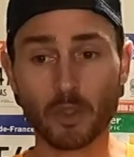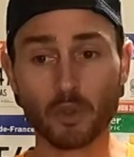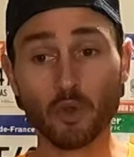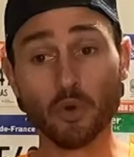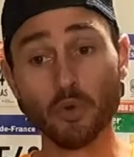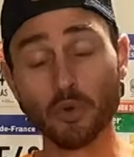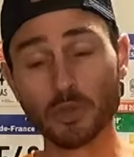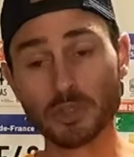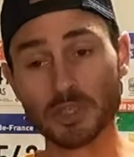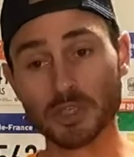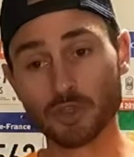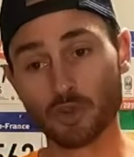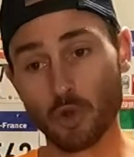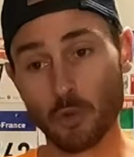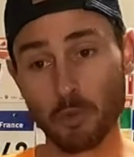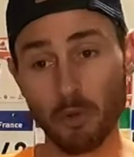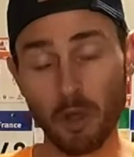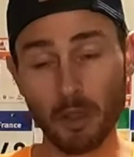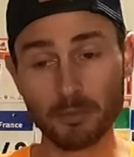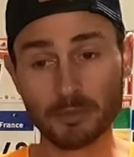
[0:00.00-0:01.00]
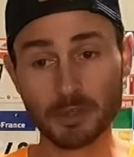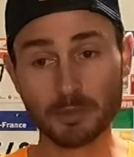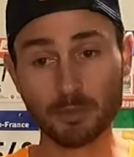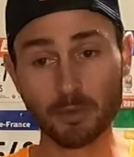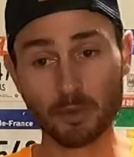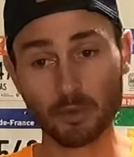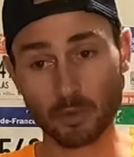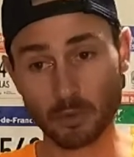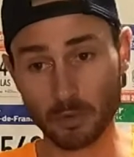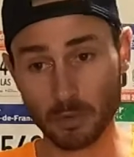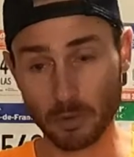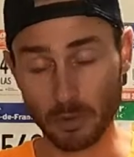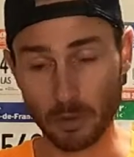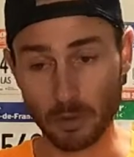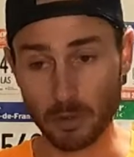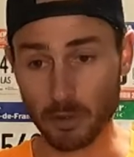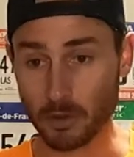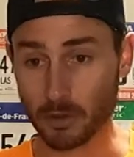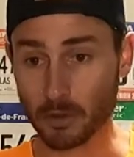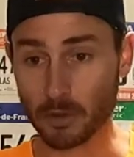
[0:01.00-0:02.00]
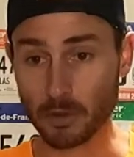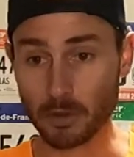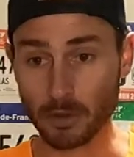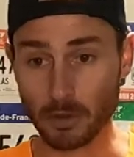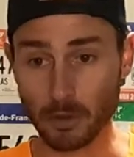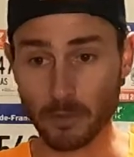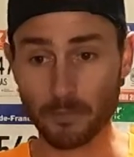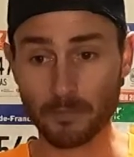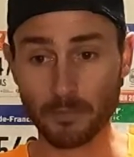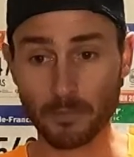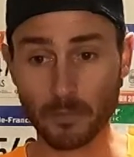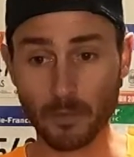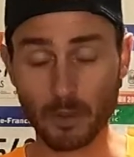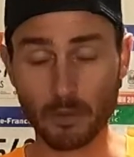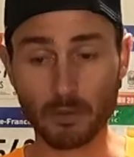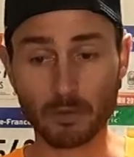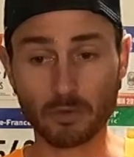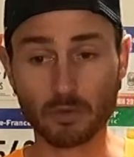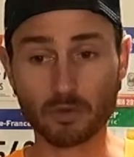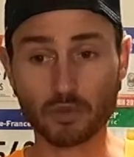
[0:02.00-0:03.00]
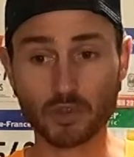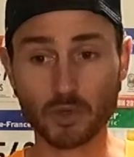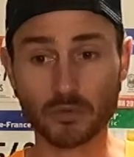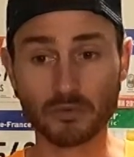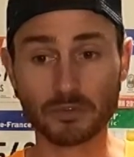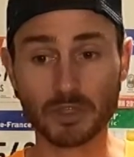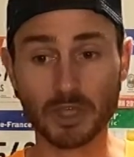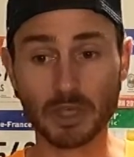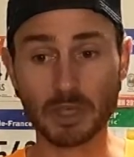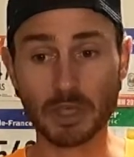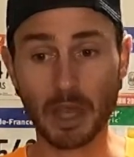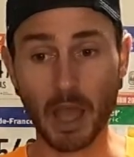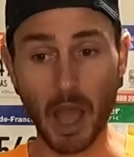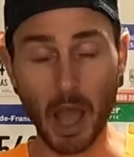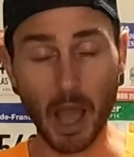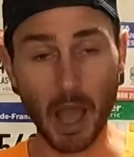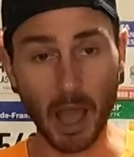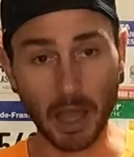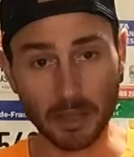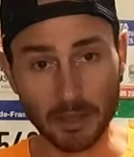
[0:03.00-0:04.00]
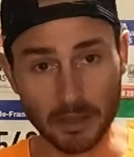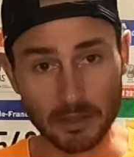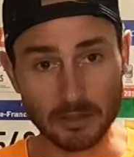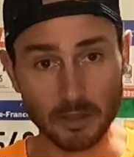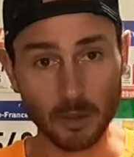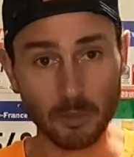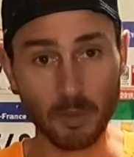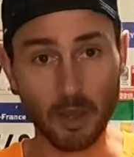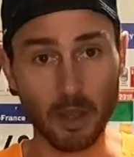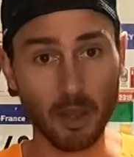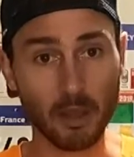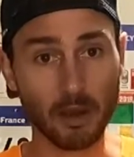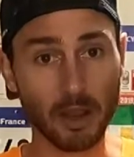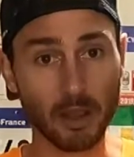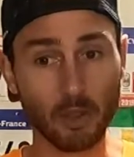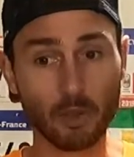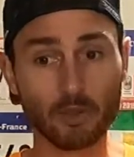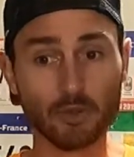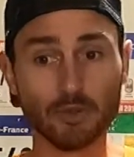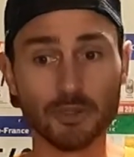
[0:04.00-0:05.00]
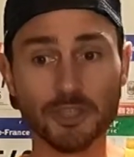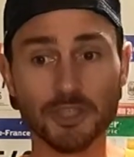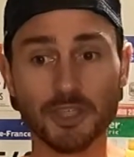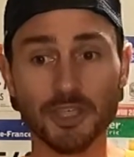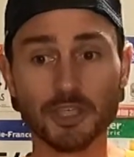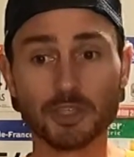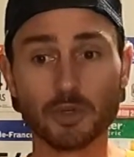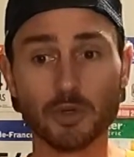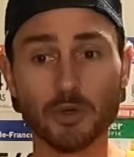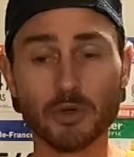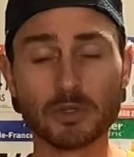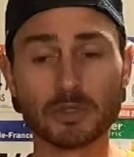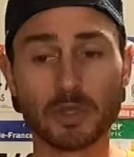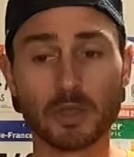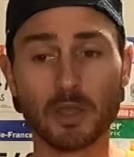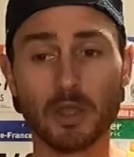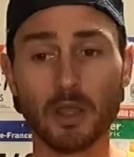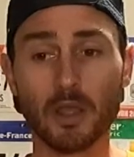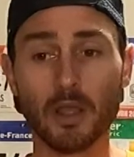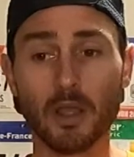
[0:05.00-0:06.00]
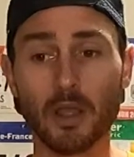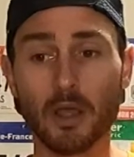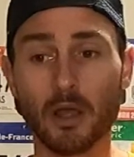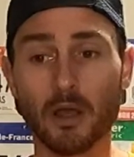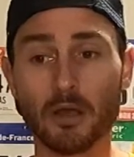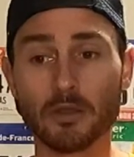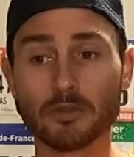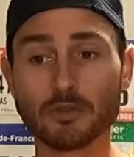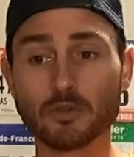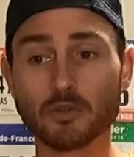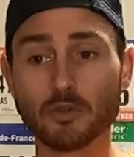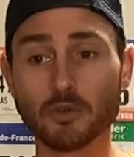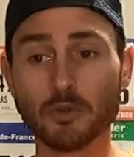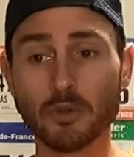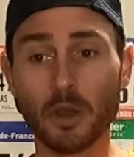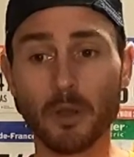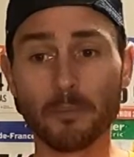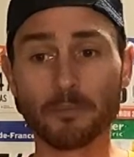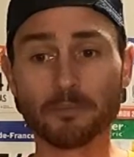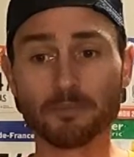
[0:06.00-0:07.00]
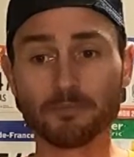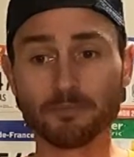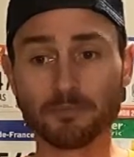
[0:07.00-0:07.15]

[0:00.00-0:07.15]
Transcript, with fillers: Donc si je reprends un petit peu donc, de janvier à, décembre à la chronologie des choses, sur